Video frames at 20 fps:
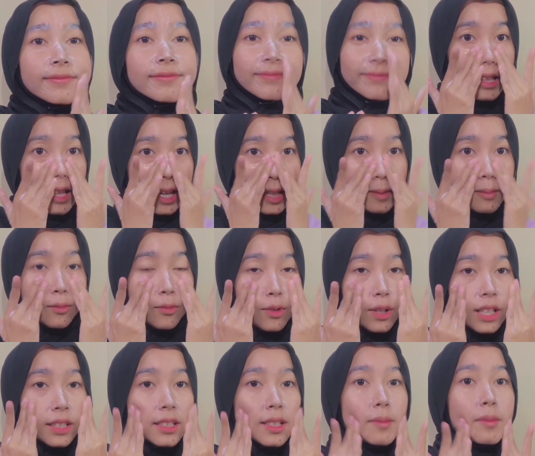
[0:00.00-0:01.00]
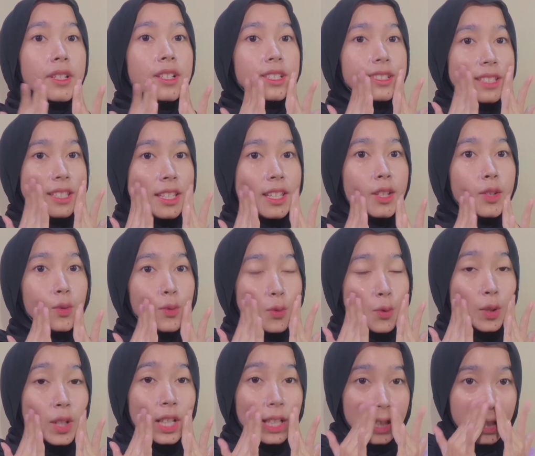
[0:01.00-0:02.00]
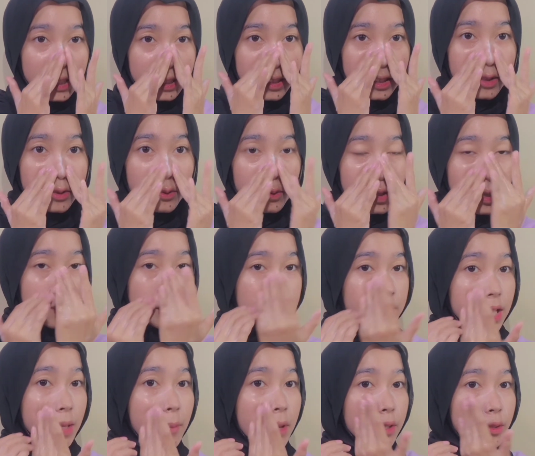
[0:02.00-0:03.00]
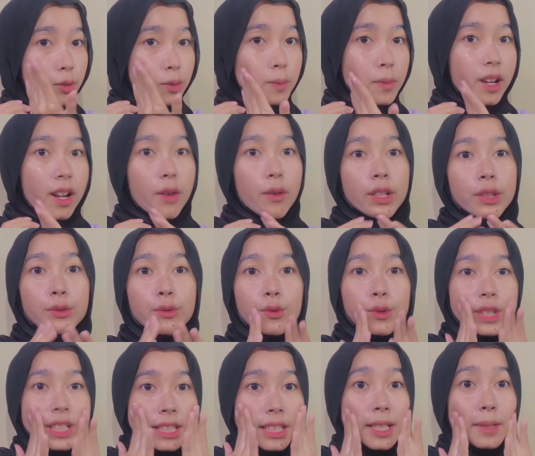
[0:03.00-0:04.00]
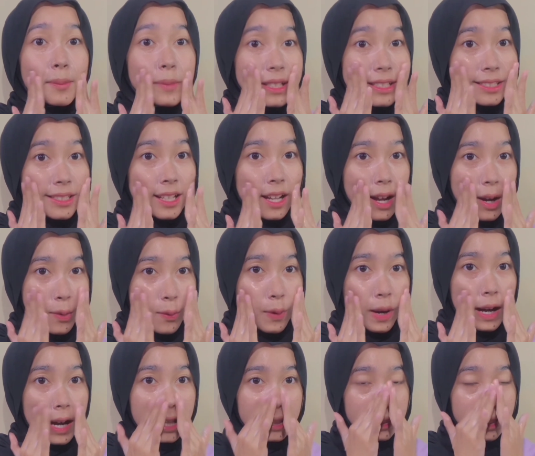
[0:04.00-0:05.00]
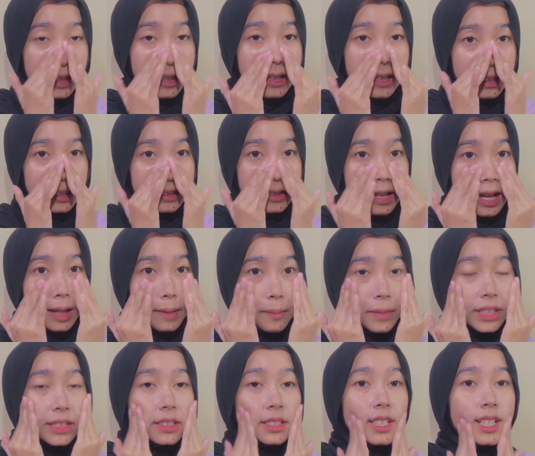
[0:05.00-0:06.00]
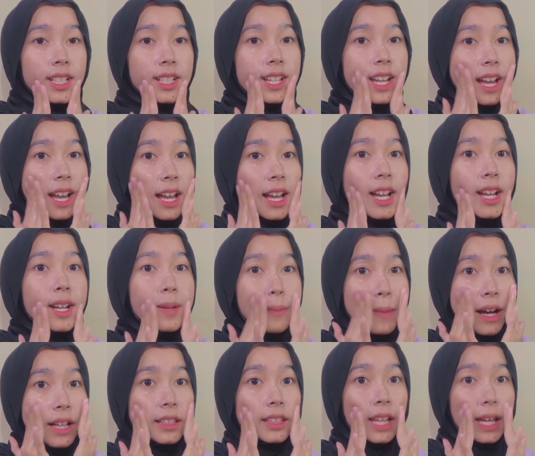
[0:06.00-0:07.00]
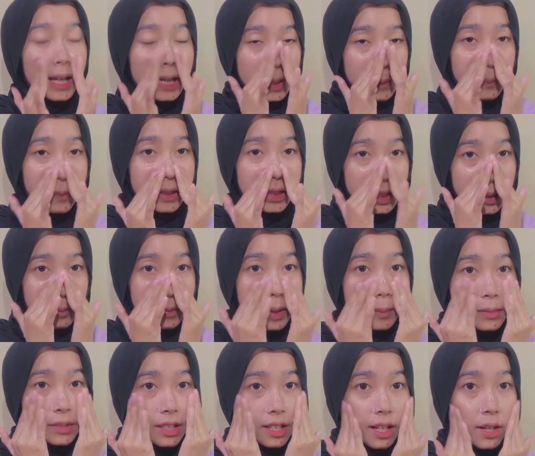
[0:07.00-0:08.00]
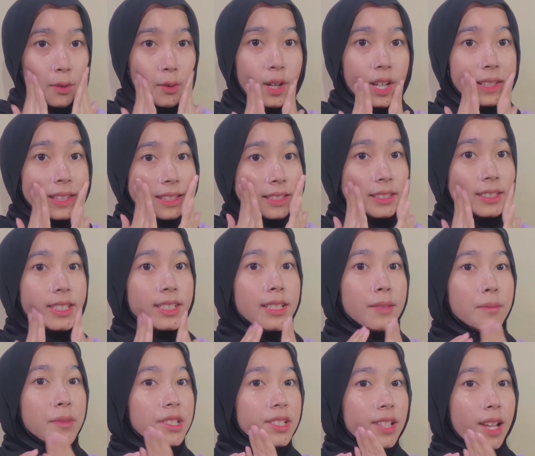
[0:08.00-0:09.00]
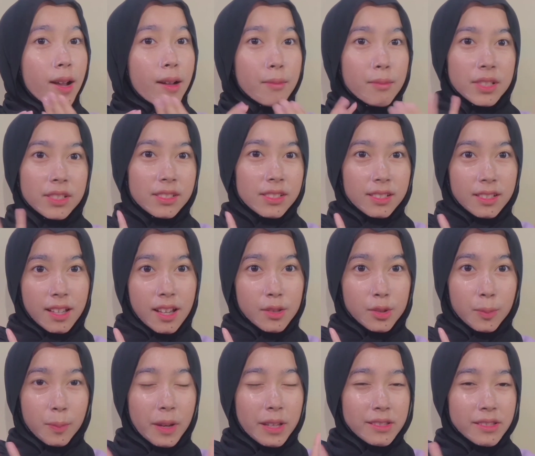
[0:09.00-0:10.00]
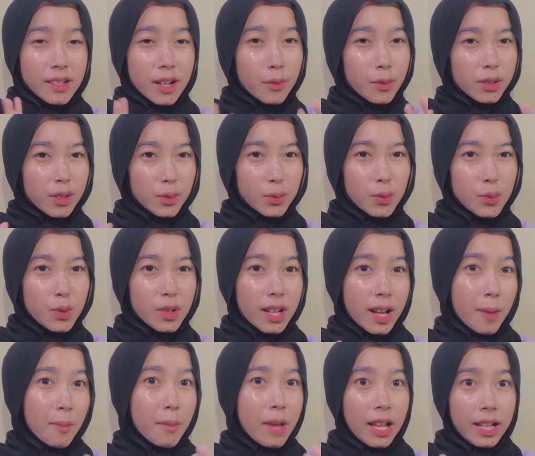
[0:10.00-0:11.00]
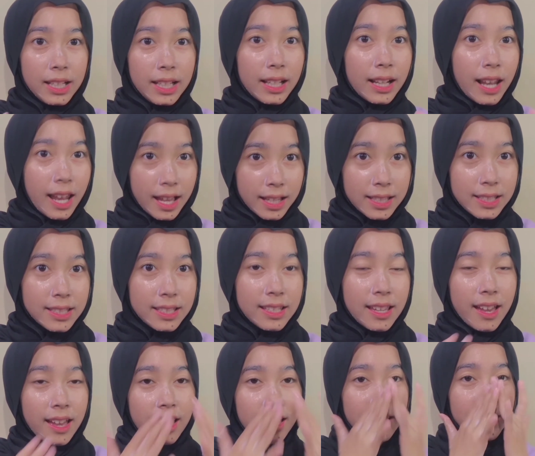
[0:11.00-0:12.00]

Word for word: Selain buat ngebersihin kulit, dia juga bisa bantu merawat kulit yang berjerawat dan mencegah bakteri penyebab jerawat. Jadi bisa mencegah supaya jerawatnya tuh nggak balik lagi ya.